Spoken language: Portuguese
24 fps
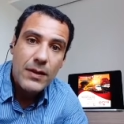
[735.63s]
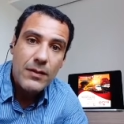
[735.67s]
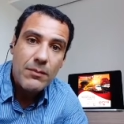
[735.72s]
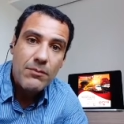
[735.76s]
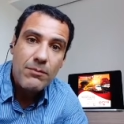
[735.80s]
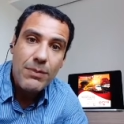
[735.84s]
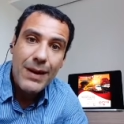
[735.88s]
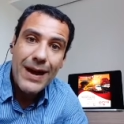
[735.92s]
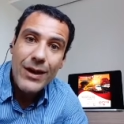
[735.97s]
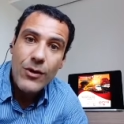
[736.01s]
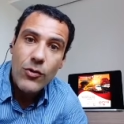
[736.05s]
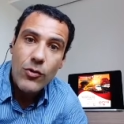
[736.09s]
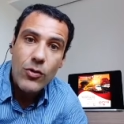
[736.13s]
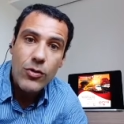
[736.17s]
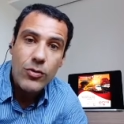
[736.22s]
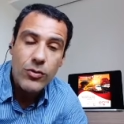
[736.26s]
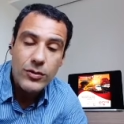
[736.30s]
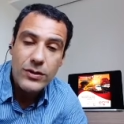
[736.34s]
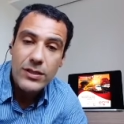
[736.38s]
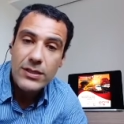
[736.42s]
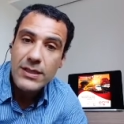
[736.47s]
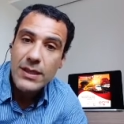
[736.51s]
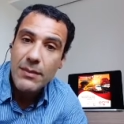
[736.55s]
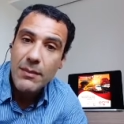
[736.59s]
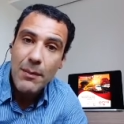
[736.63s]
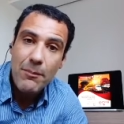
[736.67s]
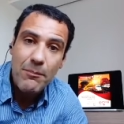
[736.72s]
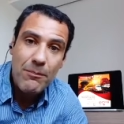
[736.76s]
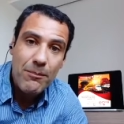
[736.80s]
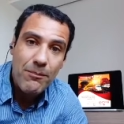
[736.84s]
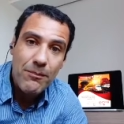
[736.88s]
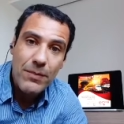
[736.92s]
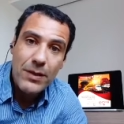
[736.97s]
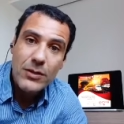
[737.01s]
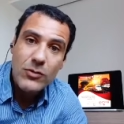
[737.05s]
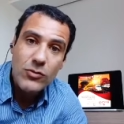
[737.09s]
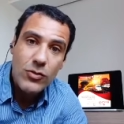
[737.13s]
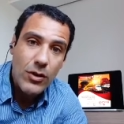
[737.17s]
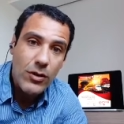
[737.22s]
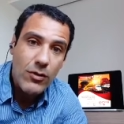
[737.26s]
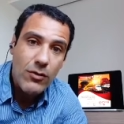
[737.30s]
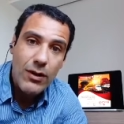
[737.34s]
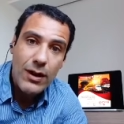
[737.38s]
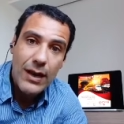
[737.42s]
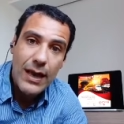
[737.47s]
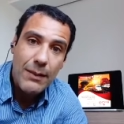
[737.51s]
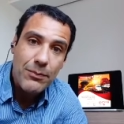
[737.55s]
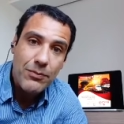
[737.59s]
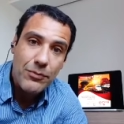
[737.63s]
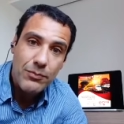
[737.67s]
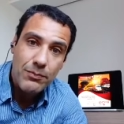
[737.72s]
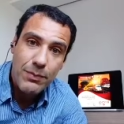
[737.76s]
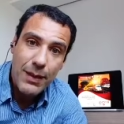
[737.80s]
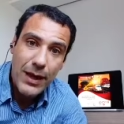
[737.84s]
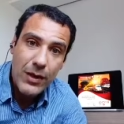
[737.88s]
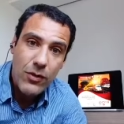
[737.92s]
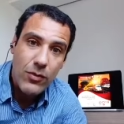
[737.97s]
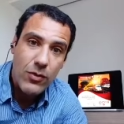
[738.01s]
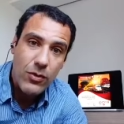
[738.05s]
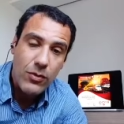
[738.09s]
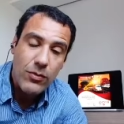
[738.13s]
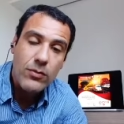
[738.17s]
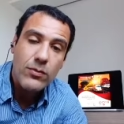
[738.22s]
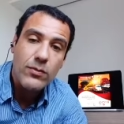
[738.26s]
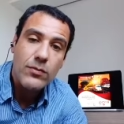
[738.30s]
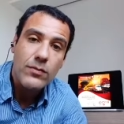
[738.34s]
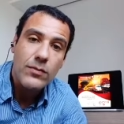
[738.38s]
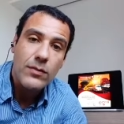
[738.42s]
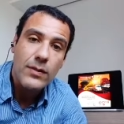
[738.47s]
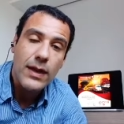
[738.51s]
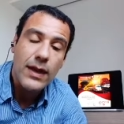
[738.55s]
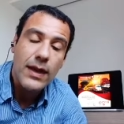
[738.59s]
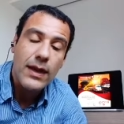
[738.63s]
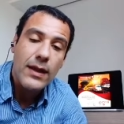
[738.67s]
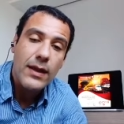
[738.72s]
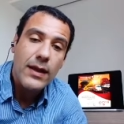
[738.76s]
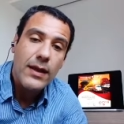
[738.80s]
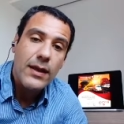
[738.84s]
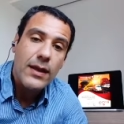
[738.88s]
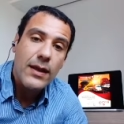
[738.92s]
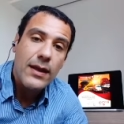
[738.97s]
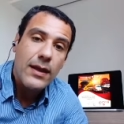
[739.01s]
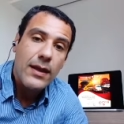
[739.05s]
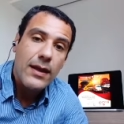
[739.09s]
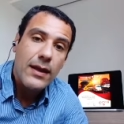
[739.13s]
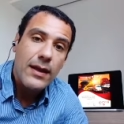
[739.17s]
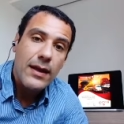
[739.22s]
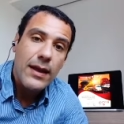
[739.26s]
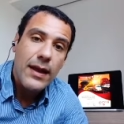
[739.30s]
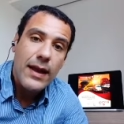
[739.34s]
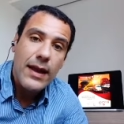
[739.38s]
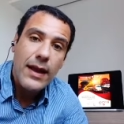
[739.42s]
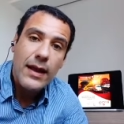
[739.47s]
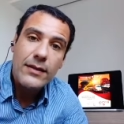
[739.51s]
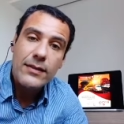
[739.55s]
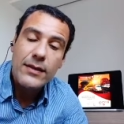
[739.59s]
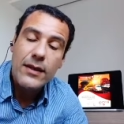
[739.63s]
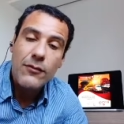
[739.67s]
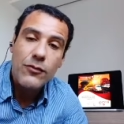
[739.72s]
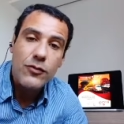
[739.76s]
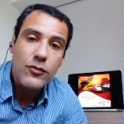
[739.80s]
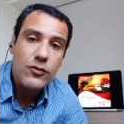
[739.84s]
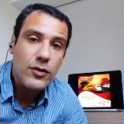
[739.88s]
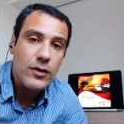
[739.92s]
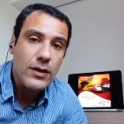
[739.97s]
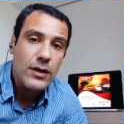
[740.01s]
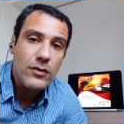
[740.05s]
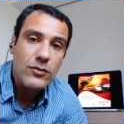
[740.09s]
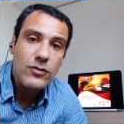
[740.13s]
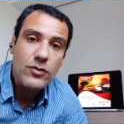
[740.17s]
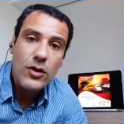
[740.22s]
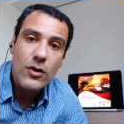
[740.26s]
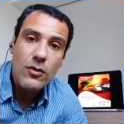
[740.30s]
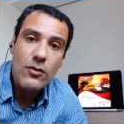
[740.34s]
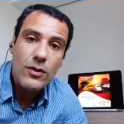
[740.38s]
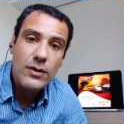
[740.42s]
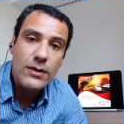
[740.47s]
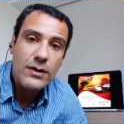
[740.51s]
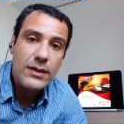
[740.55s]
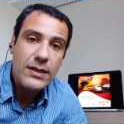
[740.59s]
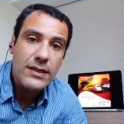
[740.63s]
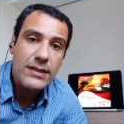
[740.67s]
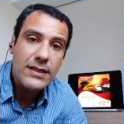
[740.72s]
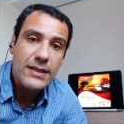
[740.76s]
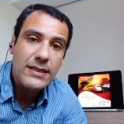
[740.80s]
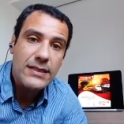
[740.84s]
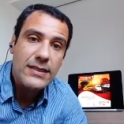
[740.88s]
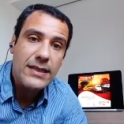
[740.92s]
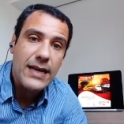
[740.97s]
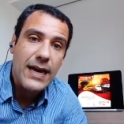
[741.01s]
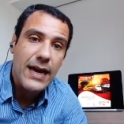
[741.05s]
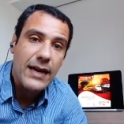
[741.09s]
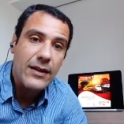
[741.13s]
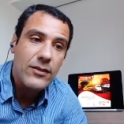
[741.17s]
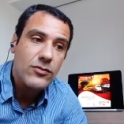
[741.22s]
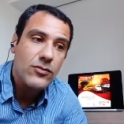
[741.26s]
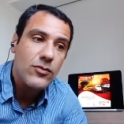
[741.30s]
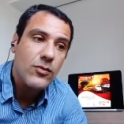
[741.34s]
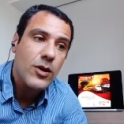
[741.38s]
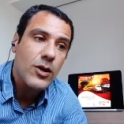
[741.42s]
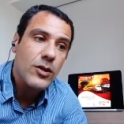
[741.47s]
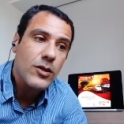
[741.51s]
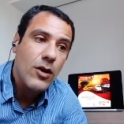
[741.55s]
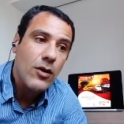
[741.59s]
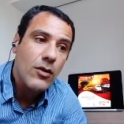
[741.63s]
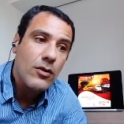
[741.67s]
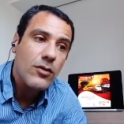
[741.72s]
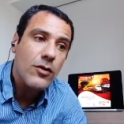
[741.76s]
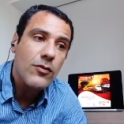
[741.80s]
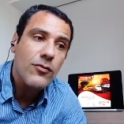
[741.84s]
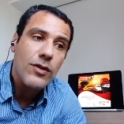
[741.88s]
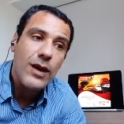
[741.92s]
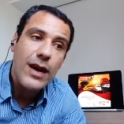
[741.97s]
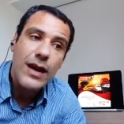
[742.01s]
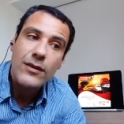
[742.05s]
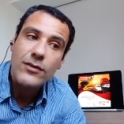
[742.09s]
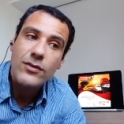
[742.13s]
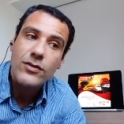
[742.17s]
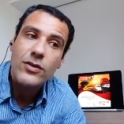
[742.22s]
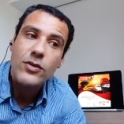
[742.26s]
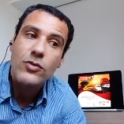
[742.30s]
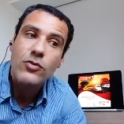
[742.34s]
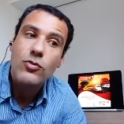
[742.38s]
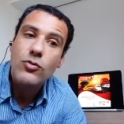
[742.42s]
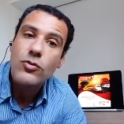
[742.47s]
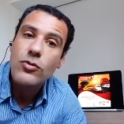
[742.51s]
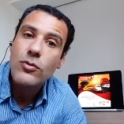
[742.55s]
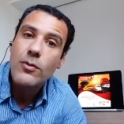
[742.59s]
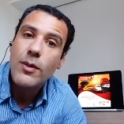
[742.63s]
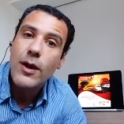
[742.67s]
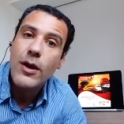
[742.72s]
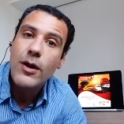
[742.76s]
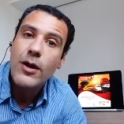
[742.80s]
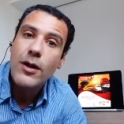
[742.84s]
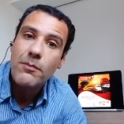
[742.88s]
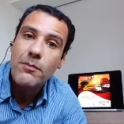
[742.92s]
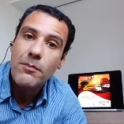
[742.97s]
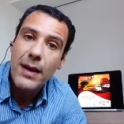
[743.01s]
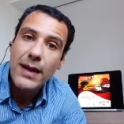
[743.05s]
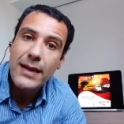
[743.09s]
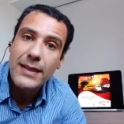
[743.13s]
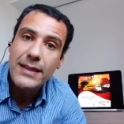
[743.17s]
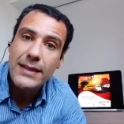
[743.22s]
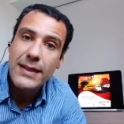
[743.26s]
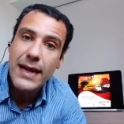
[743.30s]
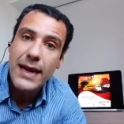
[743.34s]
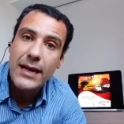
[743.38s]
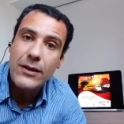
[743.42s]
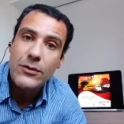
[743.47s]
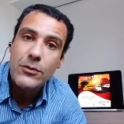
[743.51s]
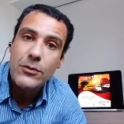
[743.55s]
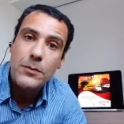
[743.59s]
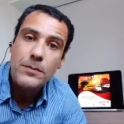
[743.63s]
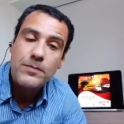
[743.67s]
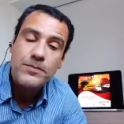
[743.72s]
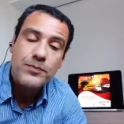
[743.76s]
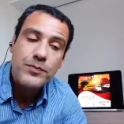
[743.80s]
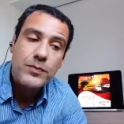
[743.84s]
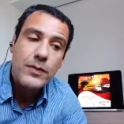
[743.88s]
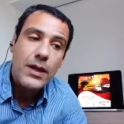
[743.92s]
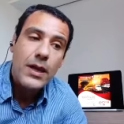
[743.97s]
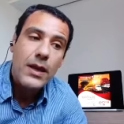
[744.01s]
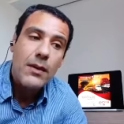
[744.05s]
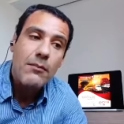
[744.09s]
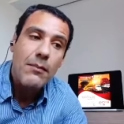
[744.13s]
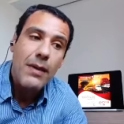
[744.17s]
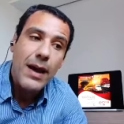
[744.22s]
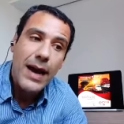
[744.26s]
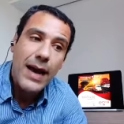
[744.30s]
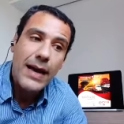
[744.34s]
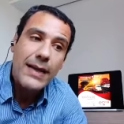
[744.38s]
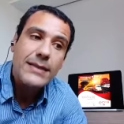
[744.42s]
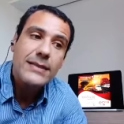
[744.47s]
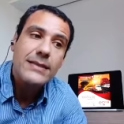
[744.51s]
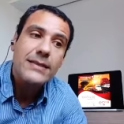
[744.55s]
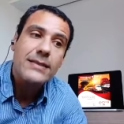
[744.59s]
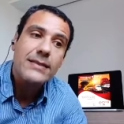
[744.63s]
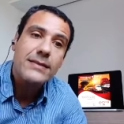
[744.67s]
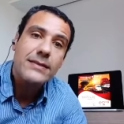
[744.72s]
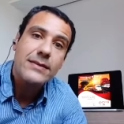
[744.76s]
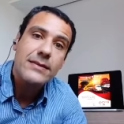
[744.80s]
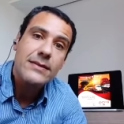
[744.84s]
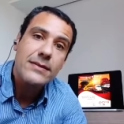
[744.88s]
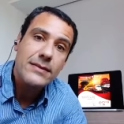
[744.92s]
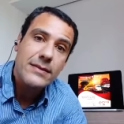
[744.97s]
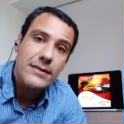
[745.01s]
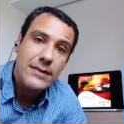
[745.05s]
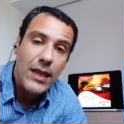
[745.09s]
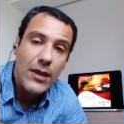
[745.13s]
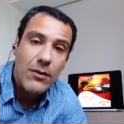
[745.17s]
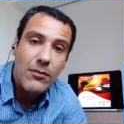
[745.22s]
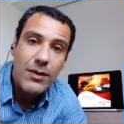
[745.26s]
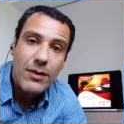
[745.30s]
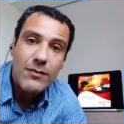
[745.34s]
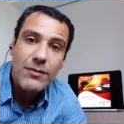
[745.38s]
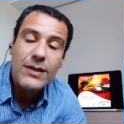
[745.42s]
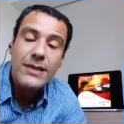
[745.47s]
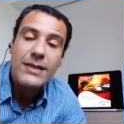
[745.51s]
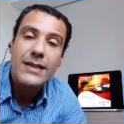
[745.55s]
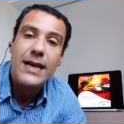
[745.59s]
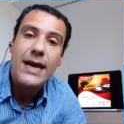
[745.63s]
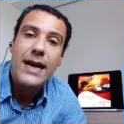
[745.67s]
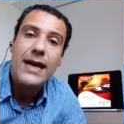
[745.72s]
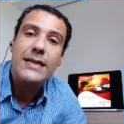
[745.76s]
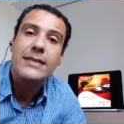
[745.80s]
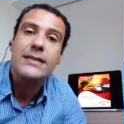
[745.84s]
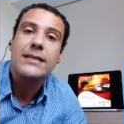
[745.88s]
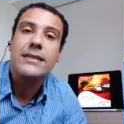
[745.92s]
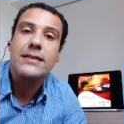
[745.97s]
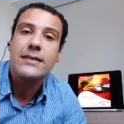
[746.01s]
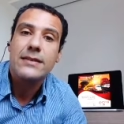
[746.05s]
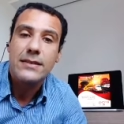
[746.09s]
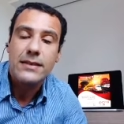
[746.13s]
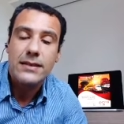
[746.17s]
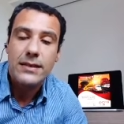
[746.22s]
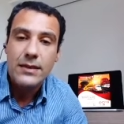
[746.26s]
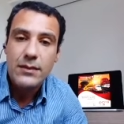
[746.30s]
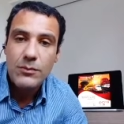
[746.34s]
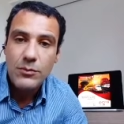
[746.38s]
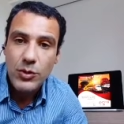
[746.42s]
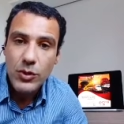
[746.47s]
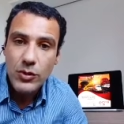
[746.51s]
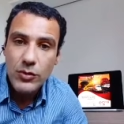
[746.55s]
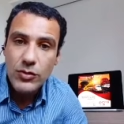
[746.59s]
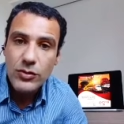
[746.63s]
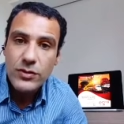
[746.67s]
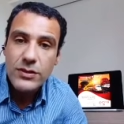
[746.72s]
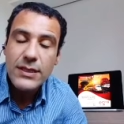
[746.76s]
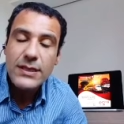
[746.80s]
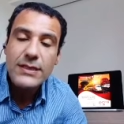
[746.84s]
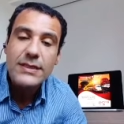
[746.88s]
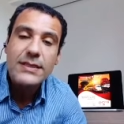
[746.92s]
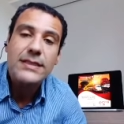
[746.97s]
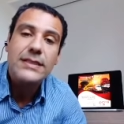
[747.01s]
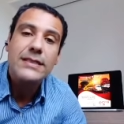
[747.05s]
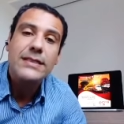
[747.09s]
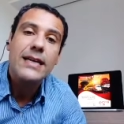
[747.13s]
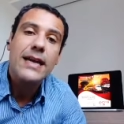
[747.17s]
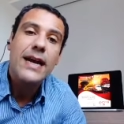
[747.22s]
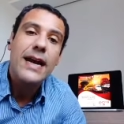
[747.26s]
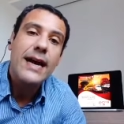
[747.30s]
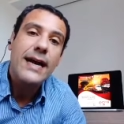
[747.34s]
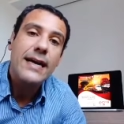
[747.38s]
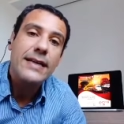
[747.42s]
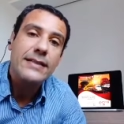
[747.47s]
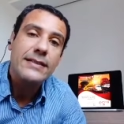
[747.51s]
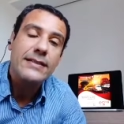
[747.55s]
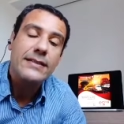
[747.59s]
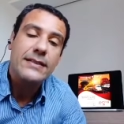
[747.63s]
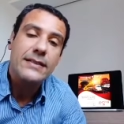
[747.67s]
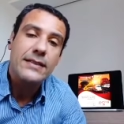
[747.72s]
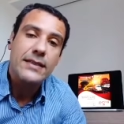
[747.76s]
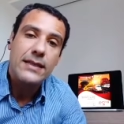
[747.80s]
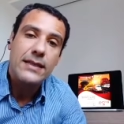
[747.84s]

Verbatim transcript: parou. O sistema entrou em colapso, parou, né? Está é, funcionando só coisas essenciais. O modo rodoviário, segundo maior impactado, mas tem uma vantagem: produtos essenciais,